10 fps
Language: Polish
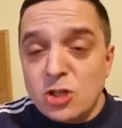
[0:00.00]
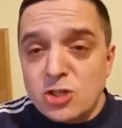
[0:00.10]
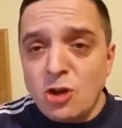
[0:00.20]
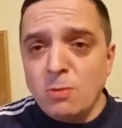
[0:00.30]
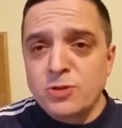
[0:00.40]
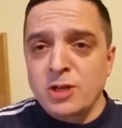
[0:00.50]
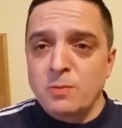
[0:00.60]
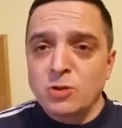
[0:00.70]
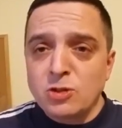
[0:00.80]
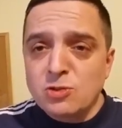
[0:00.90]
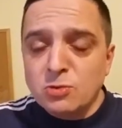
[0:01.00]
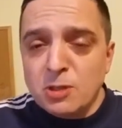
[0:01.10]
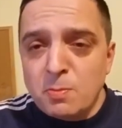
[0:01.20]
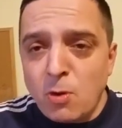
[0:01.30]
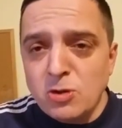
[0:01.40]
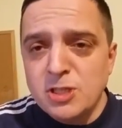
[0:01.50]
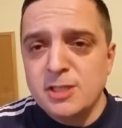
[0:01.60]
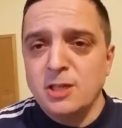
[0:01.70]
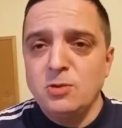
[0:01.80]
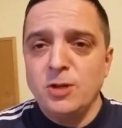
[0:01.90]
to jest dobrze, bo to są te
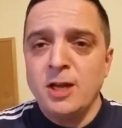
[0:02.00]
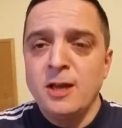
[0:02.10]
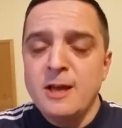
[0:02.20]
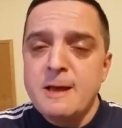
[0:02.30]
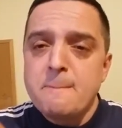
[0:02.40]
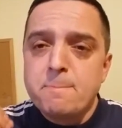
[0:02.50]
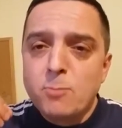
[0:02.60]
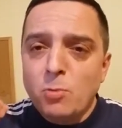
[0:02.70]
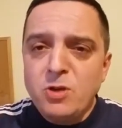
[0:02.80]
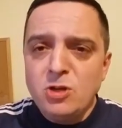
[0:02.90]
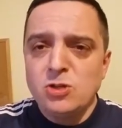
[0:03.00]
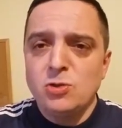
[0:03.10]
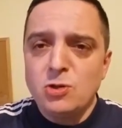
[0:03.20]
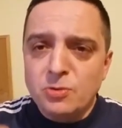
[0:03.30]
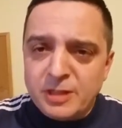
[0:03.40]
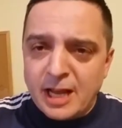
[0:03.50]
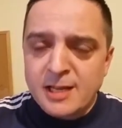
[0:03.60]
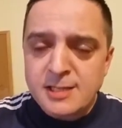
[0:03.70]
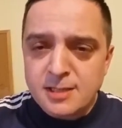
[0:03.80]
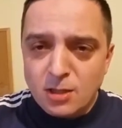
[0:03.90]
bodźce, które mobilizują
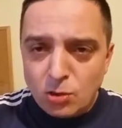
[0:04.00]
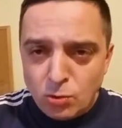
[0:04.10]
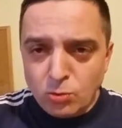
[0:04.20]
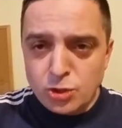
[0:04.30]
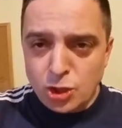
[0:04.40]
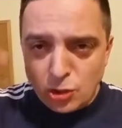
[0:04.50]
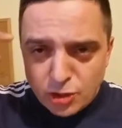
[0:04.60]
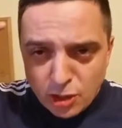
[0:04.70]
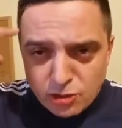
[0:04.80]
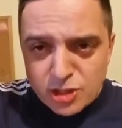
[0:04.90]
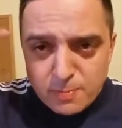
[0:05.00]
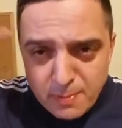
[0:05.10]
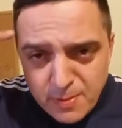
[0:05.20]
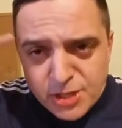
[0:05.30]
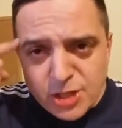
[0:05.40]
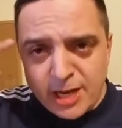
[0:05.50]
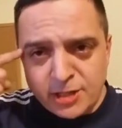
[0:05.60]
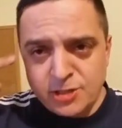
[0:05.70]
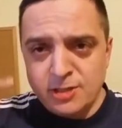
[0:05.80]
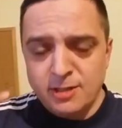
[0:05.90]
nas, ludzi, do tego, żeby
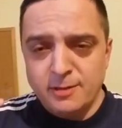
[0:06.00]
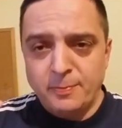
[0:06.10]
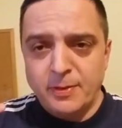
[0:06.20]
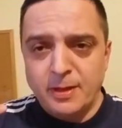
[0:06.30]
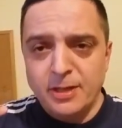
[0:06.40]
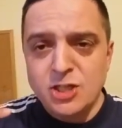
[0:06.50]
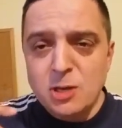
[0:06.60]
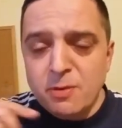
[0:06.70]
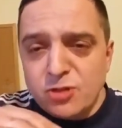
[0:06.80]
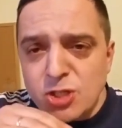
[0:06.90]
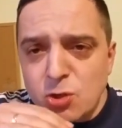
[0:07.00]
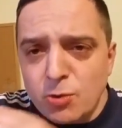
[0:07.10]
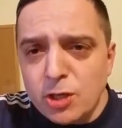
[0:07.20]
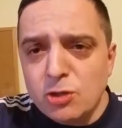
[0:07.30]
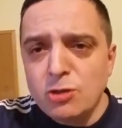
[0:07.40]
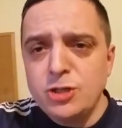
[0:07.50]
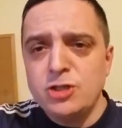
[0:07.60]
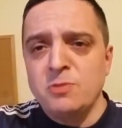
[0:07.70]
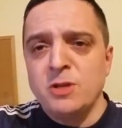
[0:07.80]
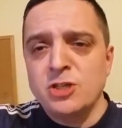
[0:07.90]
myśleć. Jeżeli my wszystko
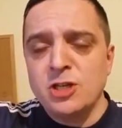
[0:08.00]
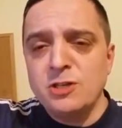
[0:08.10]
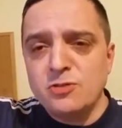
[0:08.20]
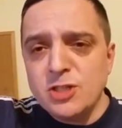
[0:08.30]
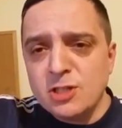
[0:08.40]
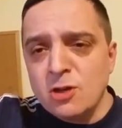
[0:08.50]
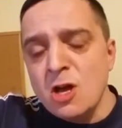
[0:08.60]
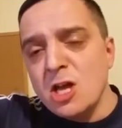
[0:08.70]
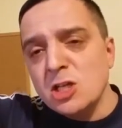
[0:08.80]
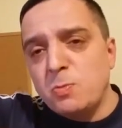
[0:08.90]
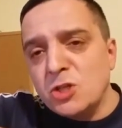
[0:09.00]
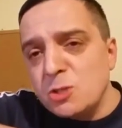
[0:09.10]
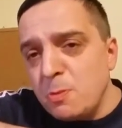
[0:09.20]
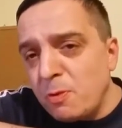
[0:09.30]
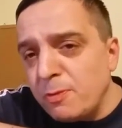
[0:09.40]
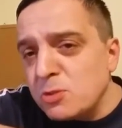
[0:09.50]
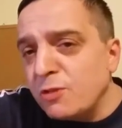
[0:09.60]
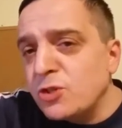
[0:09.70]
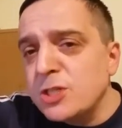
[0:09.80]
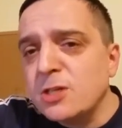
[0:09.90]
ujednolicimy, jeżeli wszystko spłaszczymy, powiemy,
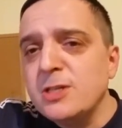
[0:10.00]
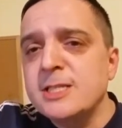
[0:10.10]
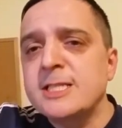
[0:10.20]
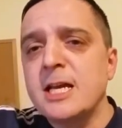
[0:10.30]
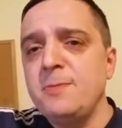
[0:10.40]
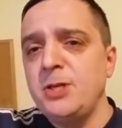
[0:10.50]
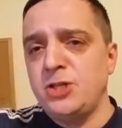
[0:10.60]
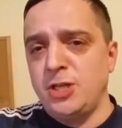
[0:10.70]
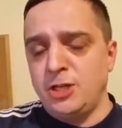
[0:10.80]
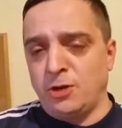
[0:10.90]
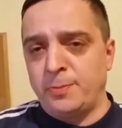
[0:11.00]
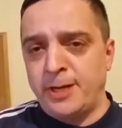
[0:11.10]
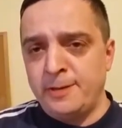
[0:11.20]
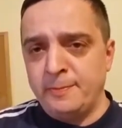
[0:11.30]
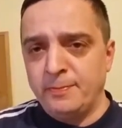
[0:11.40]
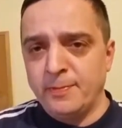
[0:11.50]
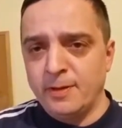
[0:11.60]
że wszystko jest zajebiście i dobre,